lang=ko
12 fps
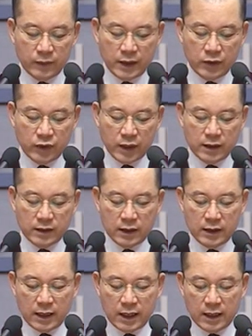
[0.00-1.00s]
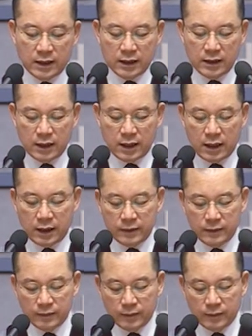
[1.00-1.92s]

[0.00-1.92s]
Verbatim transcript: 예수께서 시장하신지라